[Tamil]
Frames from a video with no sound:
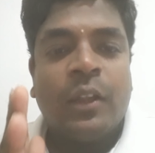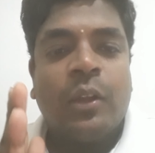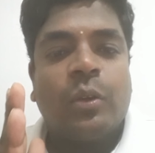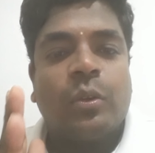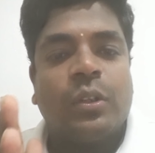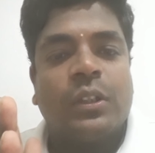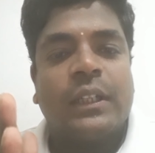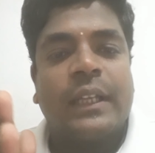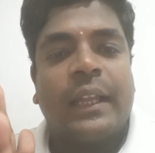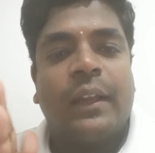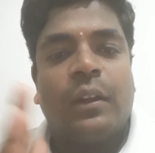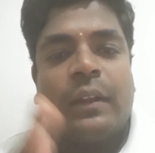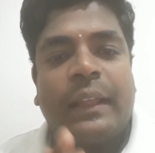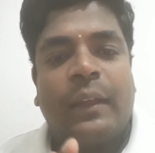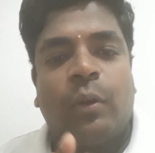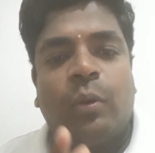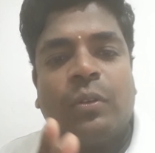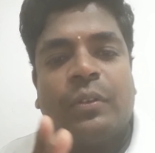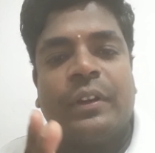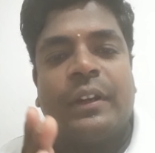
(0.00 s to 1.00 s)
உங்களுக்கு
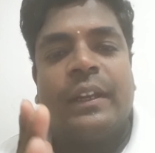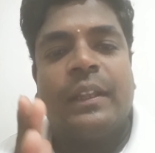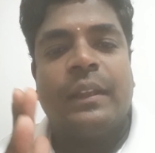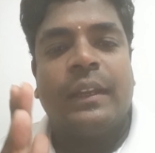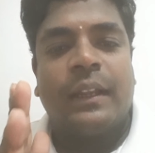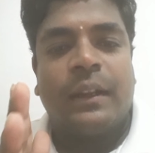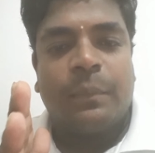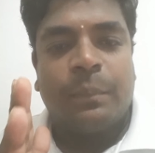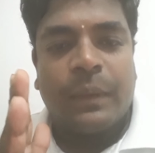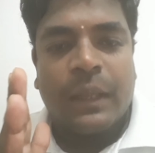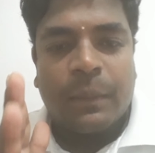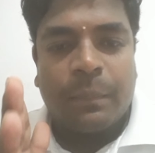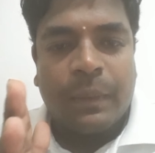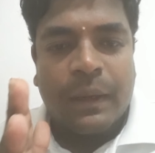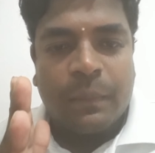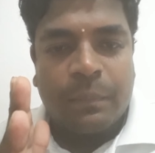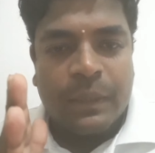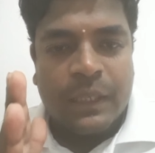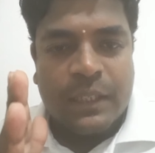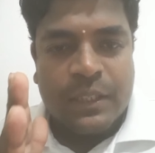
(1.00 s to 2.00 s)
ஆல்ரெடி நான்
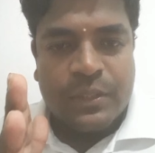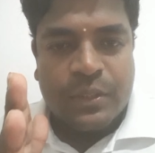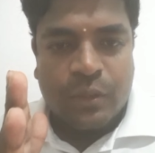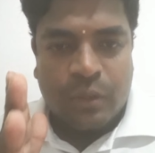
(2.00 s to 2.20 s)
பேப்பரை பற்றி